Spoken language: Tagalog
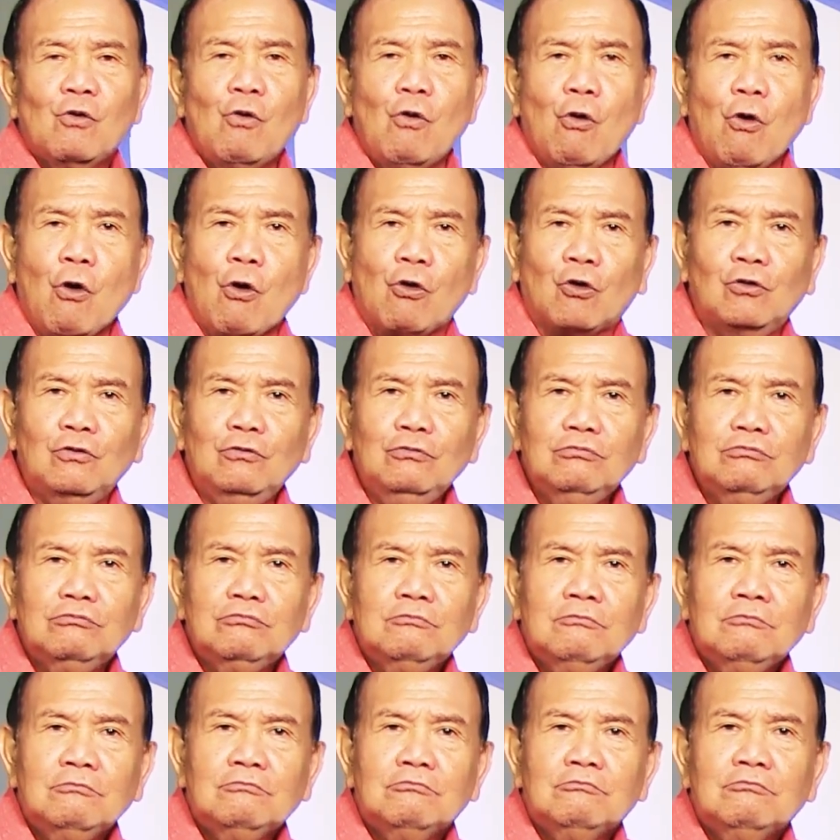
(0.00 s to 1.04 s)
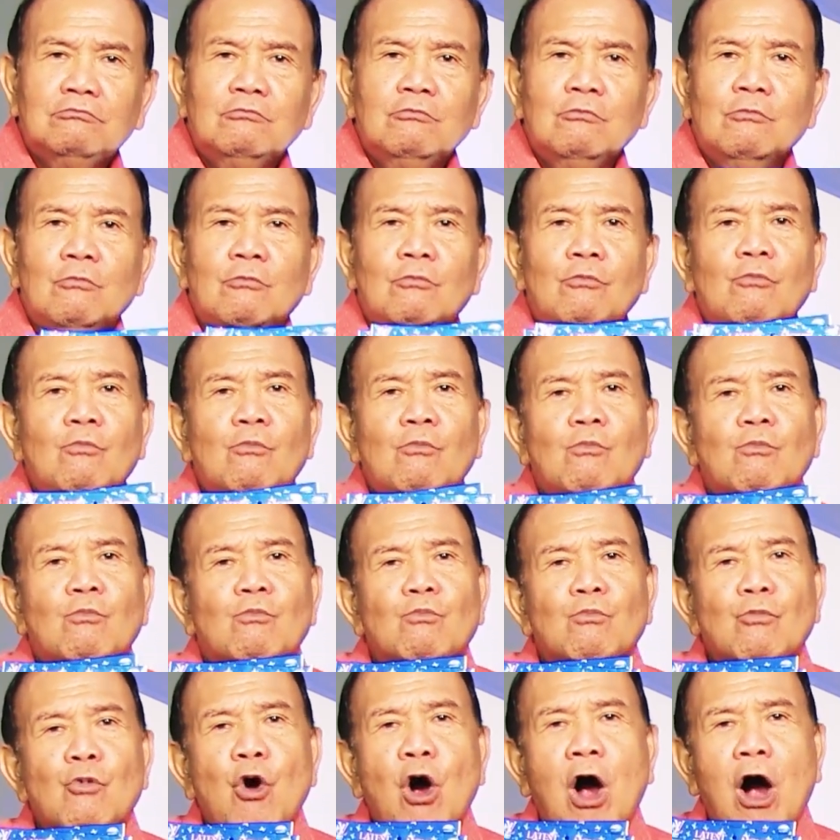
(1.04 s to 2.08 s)
ug
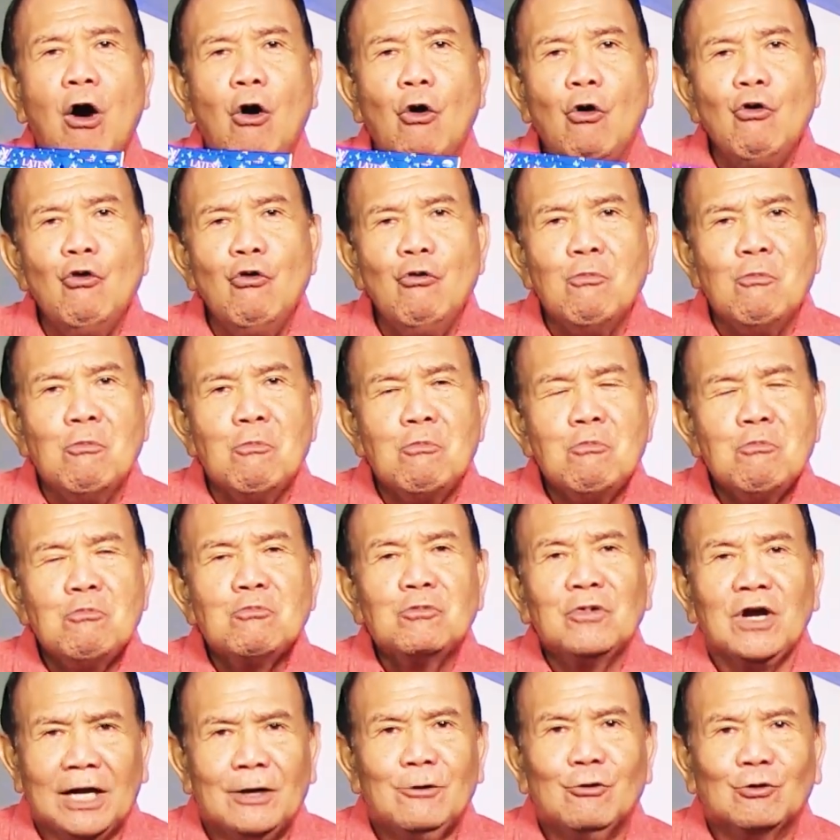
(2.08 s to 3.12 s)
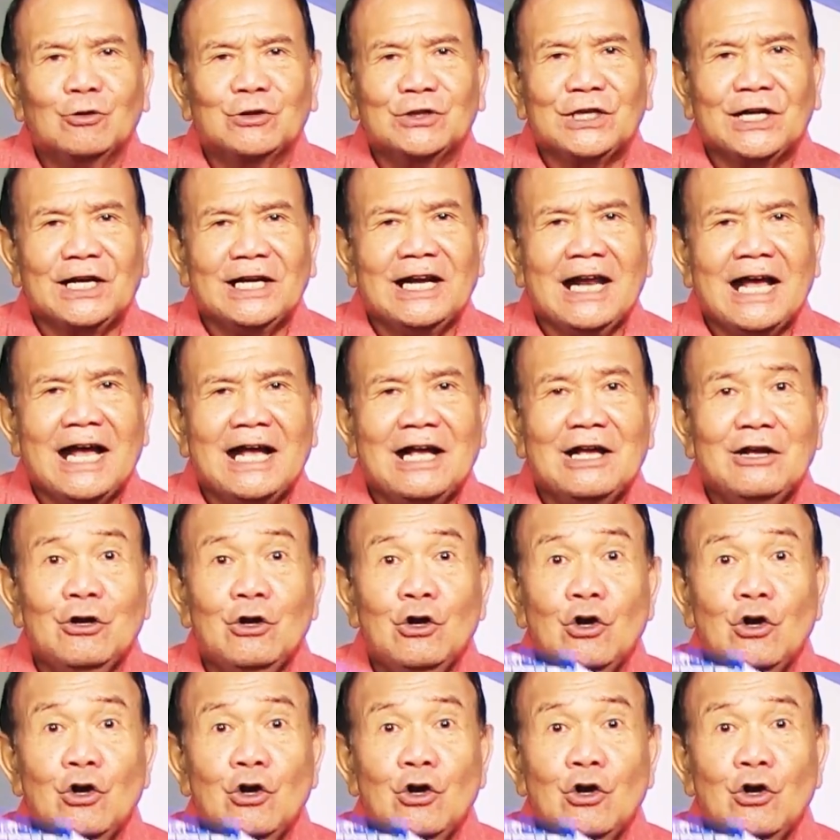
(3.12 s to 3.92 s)
muhaom nga doktrina.